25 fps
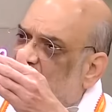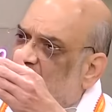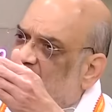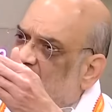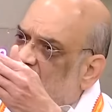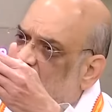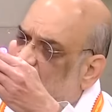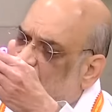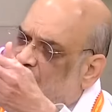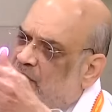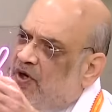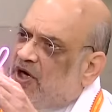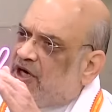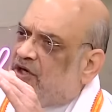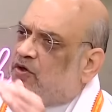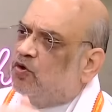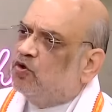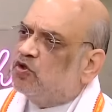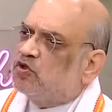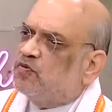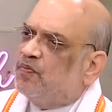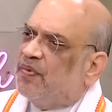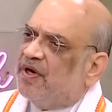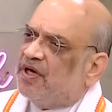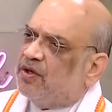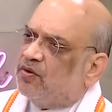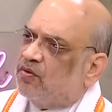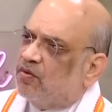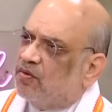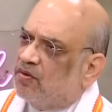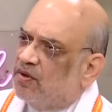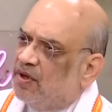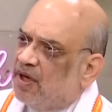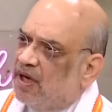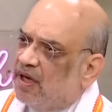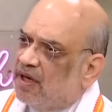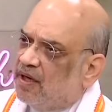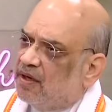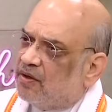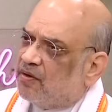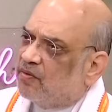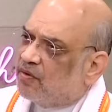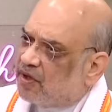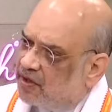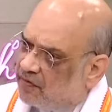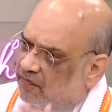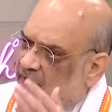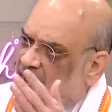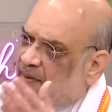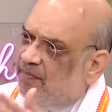में कंप्लीट घुसपैठ रुक गया
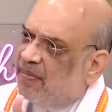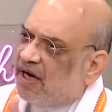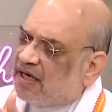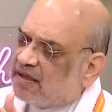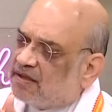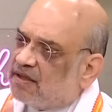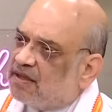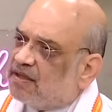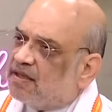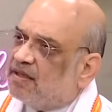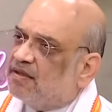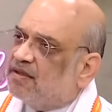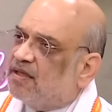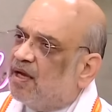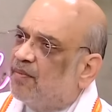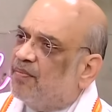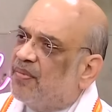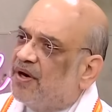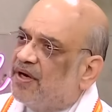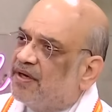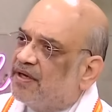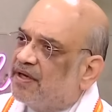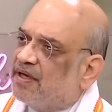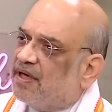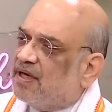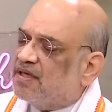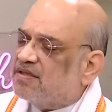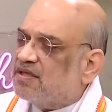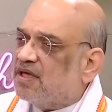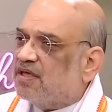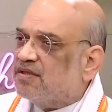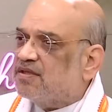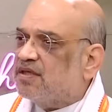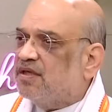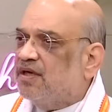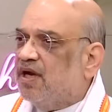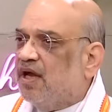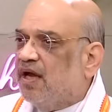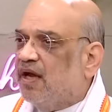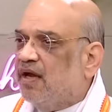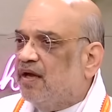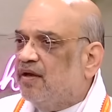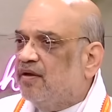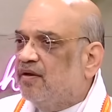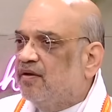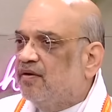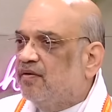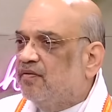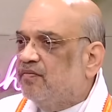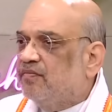क्योंकि वहाँ भारतीय जनता पार्टी का शासन है
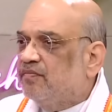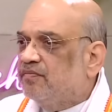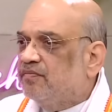किस